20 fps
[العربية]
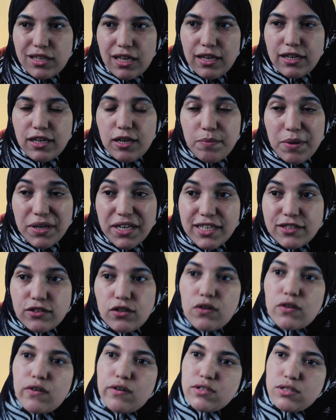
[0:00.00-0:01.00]
للبنات
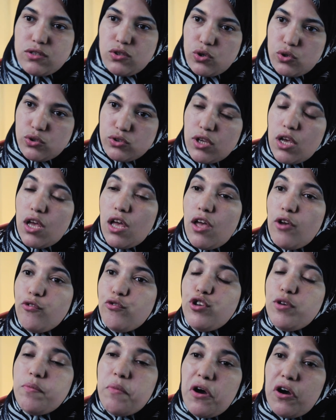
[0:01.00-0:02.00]
القاصرات
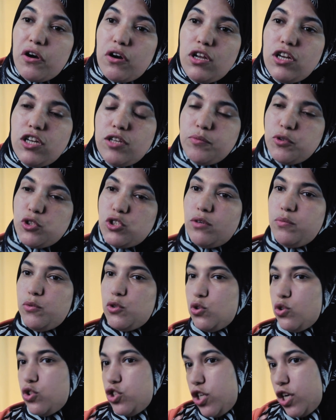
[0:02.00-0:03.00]
فيما اقل من
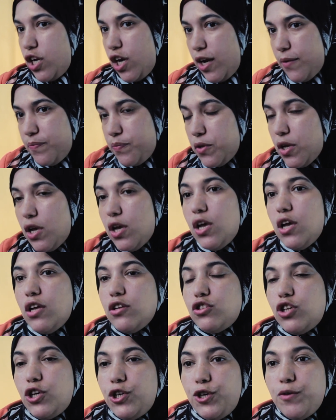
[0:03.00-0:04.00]
18 عام
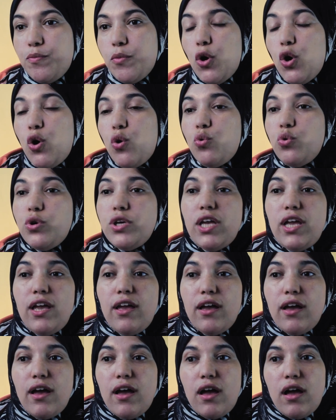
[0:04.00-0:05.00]
طيب و
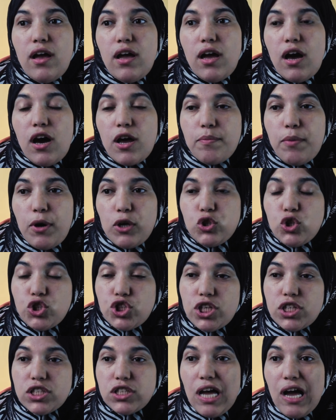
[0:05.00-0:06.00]

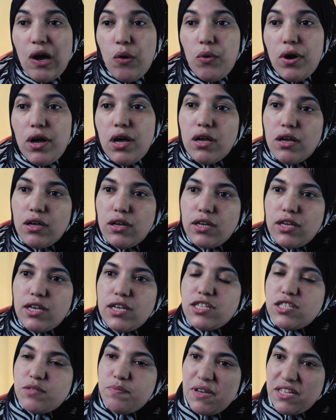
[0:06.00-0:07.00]
14 دعوه
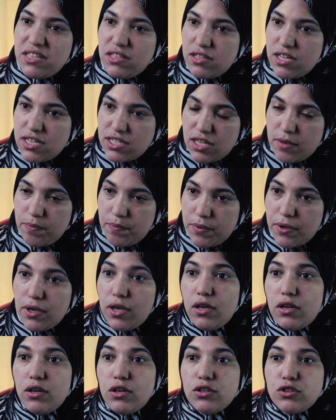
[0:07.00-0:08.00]
اثبات نسب
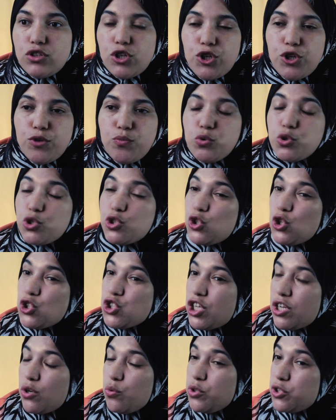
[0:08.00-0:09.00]
طيب
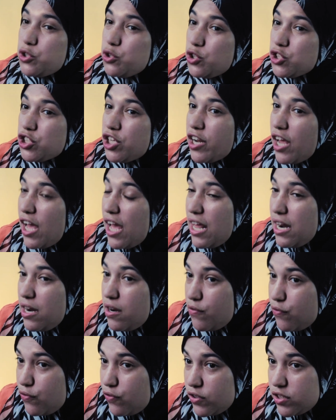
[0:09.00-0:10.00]
16 و
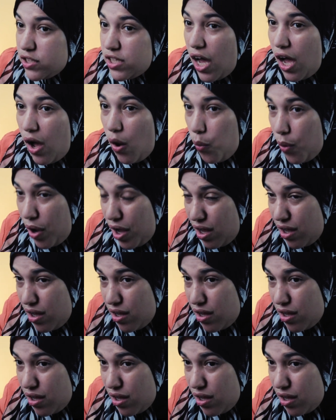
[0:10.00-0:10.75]
12000 دعوه